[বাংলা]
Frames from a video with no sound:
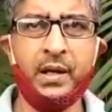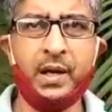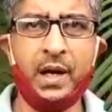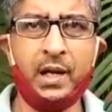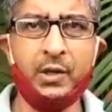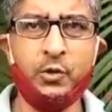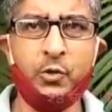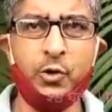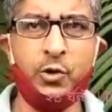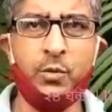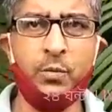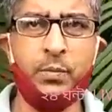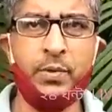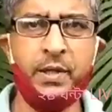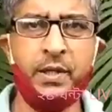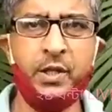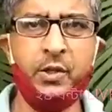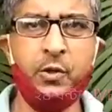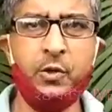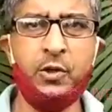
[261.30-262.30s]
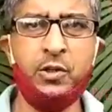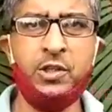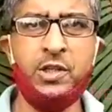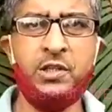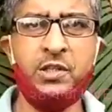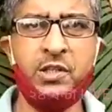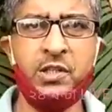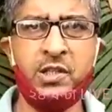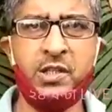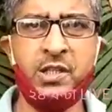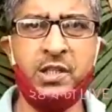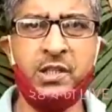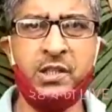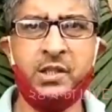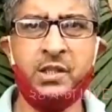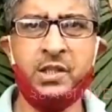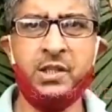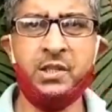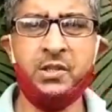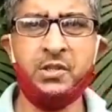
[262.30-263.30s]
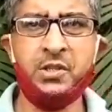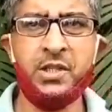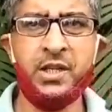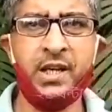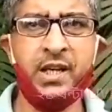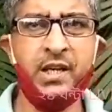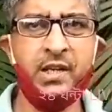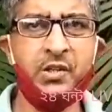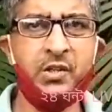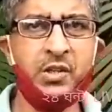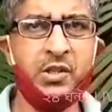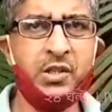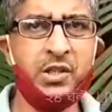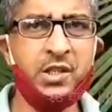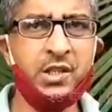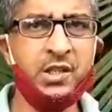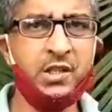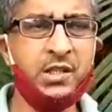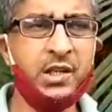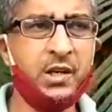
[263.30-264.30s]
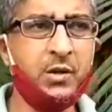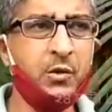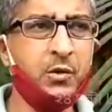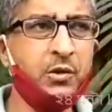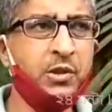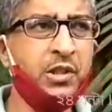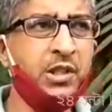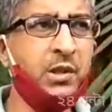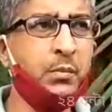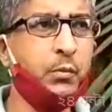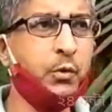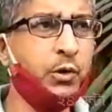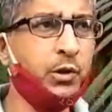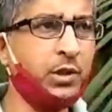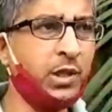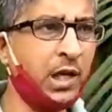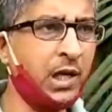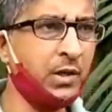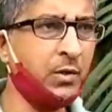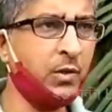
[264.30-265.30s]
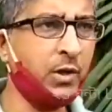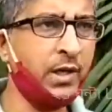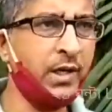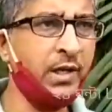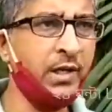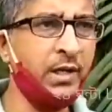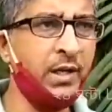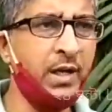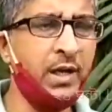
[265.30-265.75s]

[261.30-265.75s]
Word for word: গাজল বিডিওর যে চিঠি সেই চিঠি যেন তিনি প্রত্যাহার করেন